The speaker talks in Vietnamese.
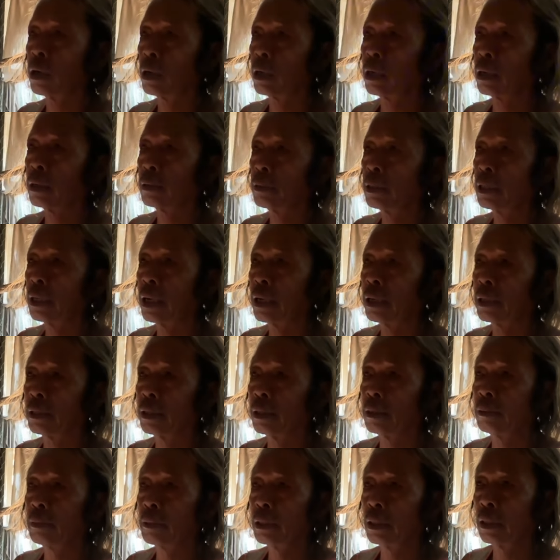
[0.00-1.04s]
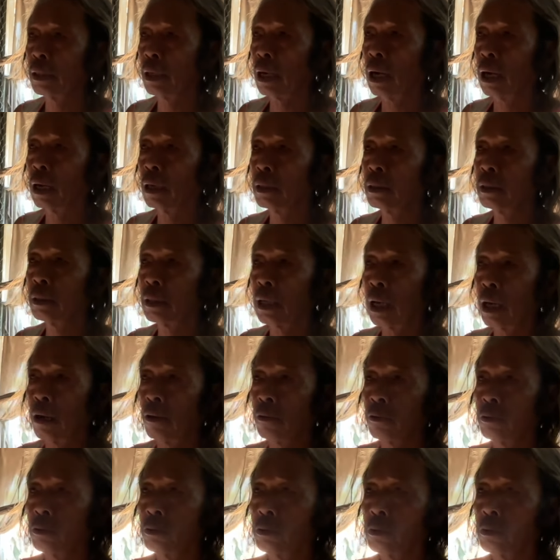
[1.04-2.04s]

đó cái hai đứa ở với nhau